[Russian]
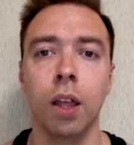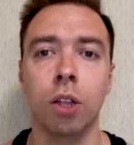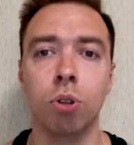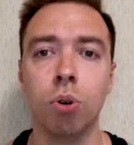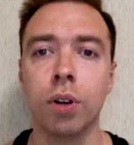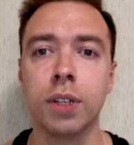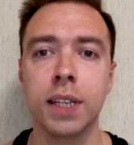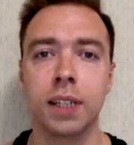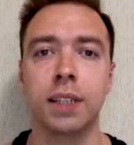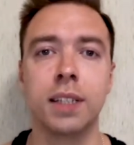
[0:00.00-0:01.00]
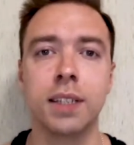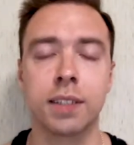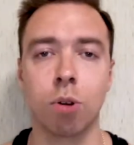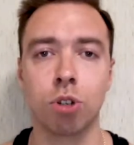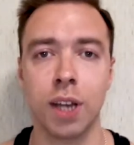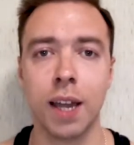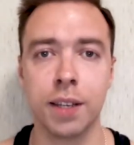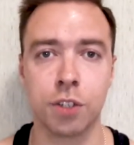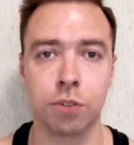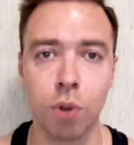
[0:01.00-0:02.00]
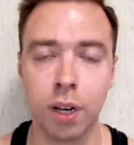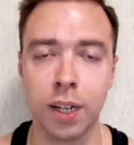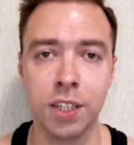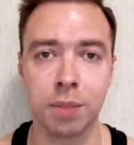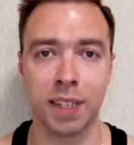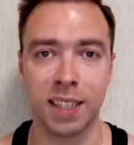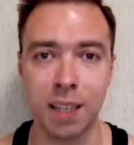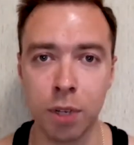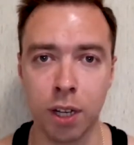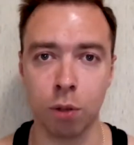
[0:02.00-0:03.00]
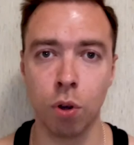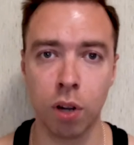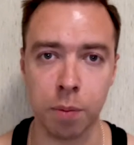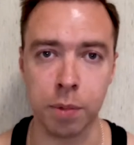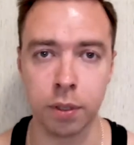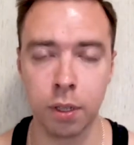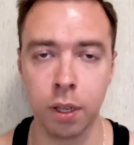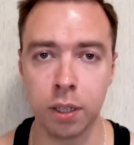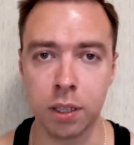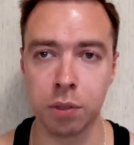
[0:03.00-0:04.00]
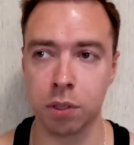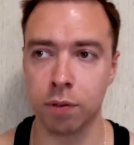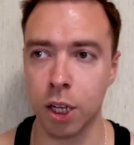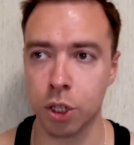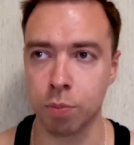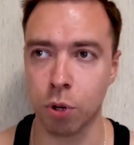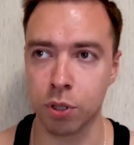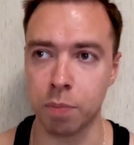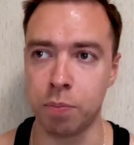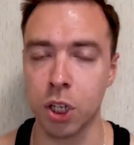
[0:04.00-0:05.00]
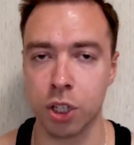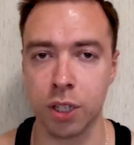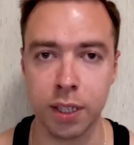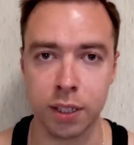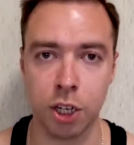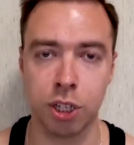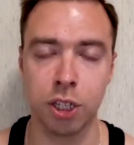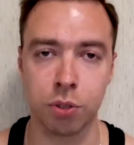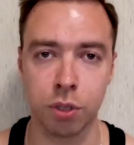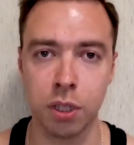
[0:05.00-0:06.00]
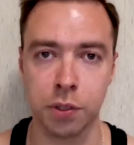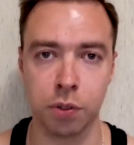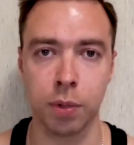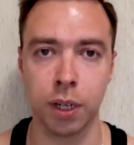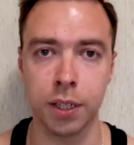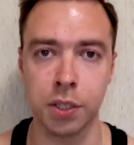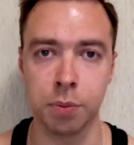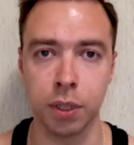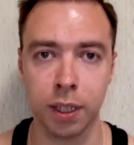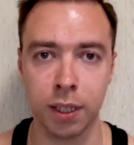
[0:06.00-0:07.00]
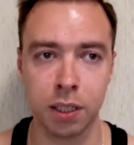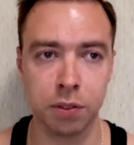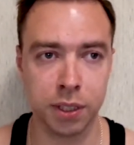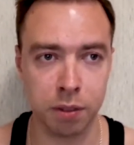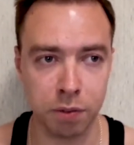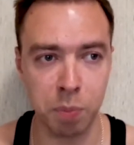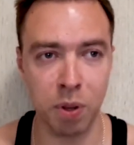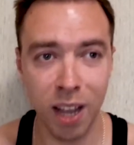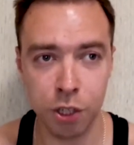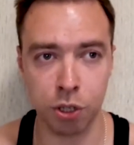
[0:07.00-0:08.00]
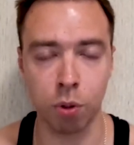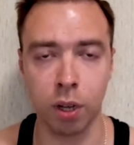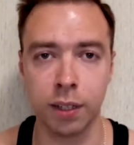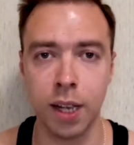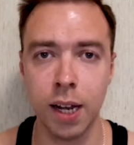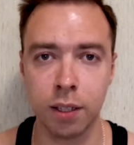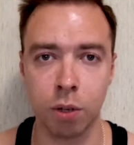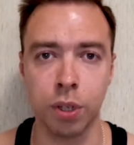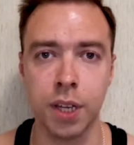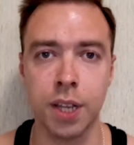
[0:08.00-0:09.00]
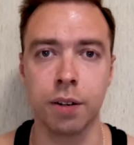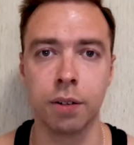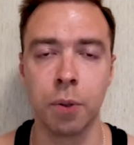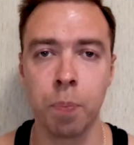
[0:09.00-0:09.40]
Но если ты загружаешь свой организм такими калориями, ты вызываешь просто бешеные скачки инсулина в своем организме. Когда ты выпиваешь такой коктейль, такой гейнер,